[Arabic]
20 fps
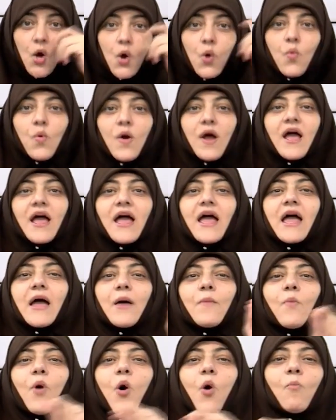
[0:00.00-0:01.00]

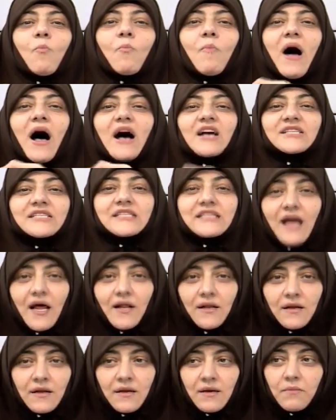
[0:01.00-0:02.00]
وهم
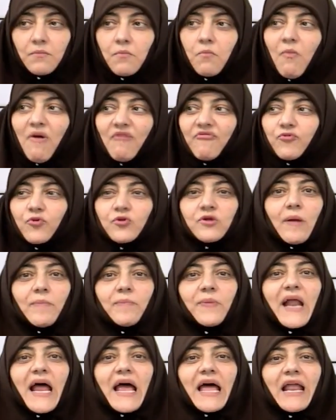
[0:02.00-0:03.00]
اصلا المفروض
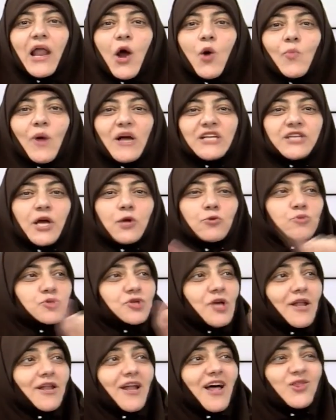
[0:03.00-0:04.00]
ربنا خلاهم عشان
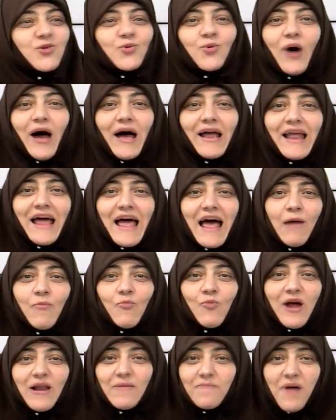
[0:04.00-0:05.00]
يسلطوا على
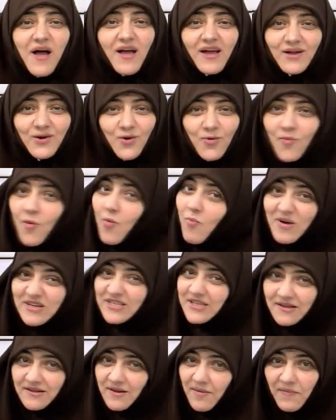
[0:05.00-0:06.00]
اموال باقي الامم هم
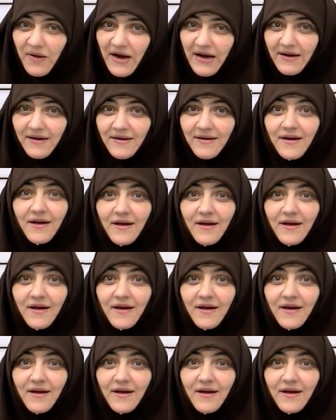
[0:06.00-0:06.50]
اصلا طماعين